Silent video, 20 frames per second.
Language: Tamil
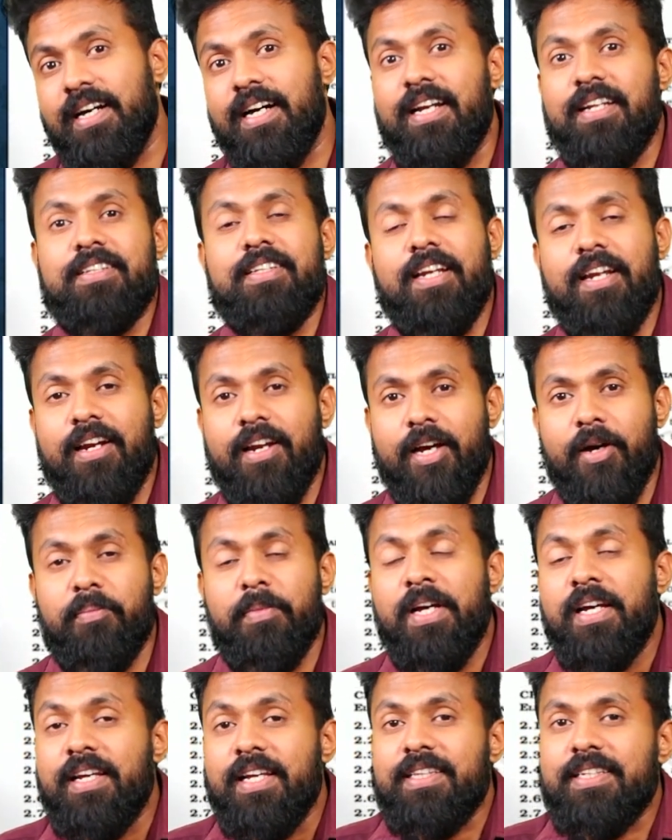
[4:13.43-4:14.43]

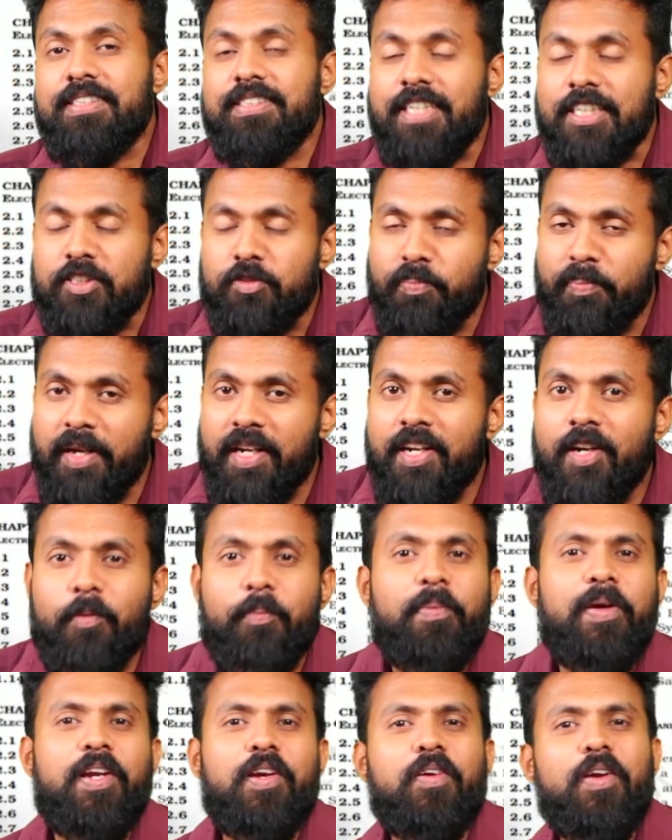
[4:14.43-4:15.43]
காலத்திலெல்லாம் இந்த
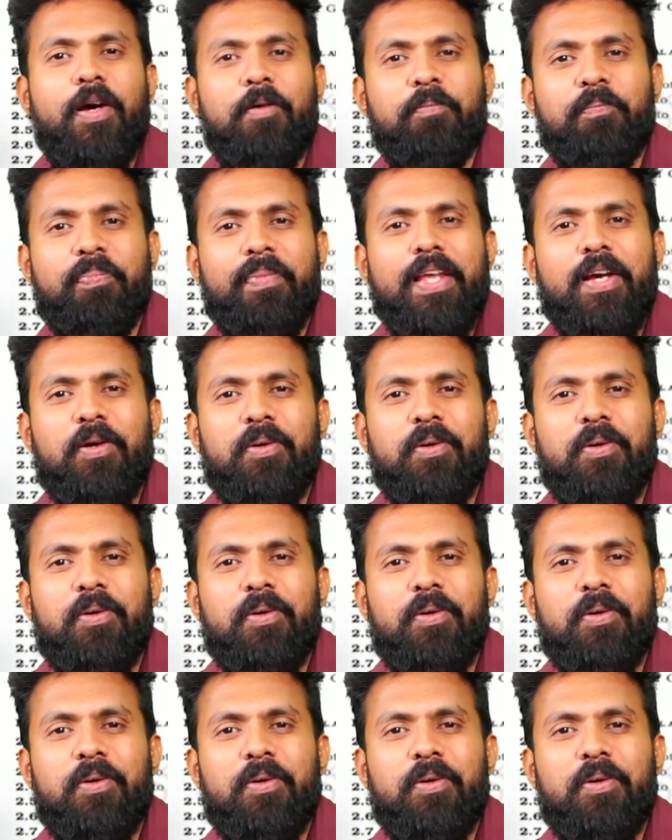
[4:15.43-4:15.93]
சஸ்பெண்டட் பெண்டுலம்